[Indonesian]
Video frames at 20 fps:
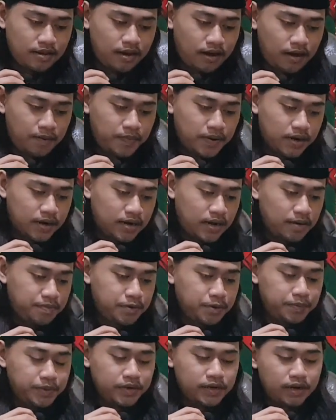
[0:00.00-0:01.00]
Apakah
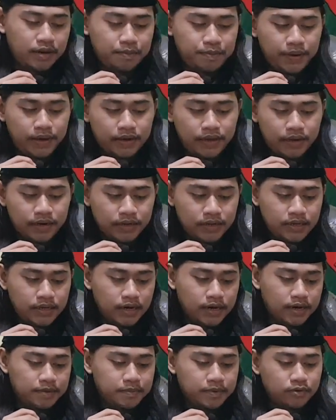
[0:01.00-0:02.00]
pimpinan MPR RI
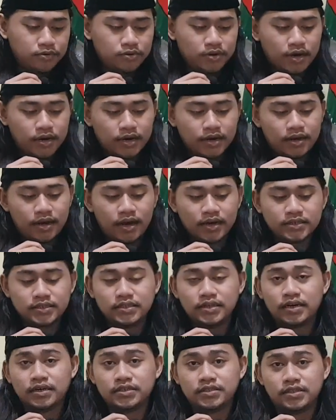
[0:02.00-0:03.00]
akan menggunakan hak
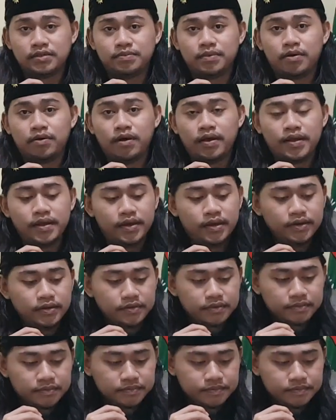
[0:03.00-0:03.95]
sidang istimewanya